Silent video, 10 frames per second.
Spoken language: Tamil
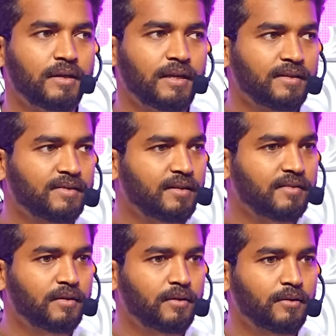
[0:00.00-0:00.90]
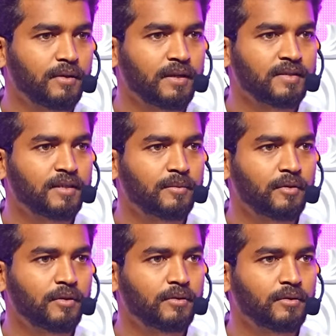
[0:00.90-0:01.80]
என்ன சைஸ்ல இருக்கும் என்ன
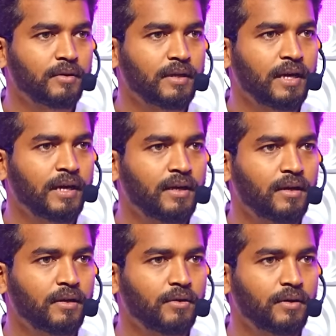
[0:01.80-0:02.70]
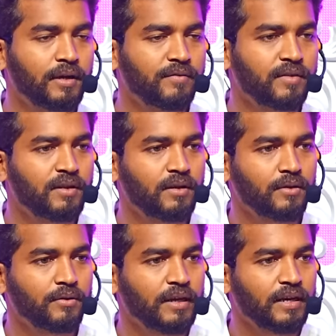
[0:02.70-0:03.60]
ஷேப்ல இருக்கும் என்ன ஹைட்ல இருக்கும் என்ன வித்துல
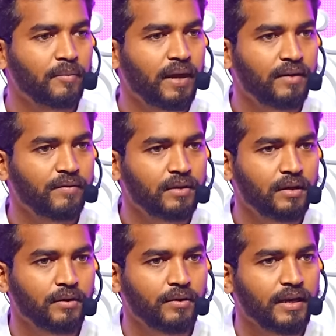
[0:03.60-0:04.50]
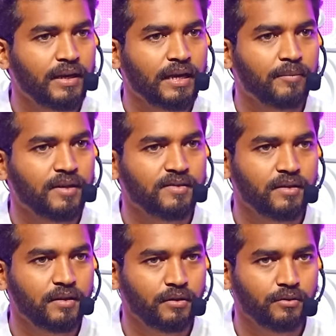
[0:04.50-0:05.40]
இருக்கும் என்ன பேண்ட் வித்துல இருக்கும் என்ன
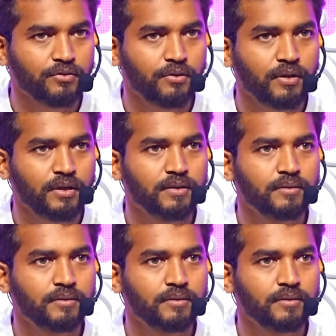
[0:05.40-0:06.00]
கெப்பாசிட்டியில இருக்கும் சொல்லுங்க